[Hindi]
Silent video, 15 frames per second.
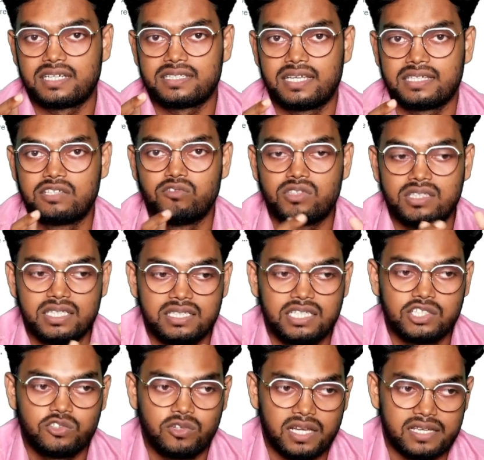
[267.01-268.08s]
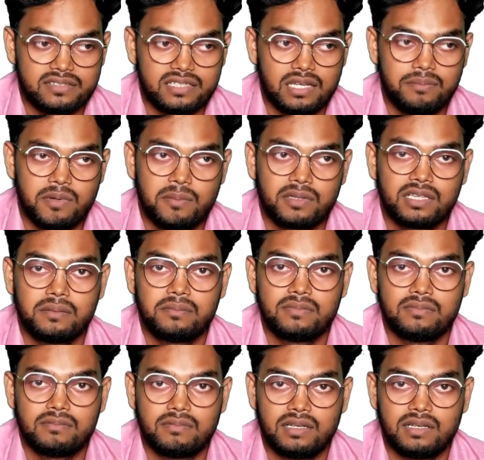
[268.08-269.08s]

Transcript: ज्यादा है क्योंकि देखिए तो लास्ट टाइम में मतलब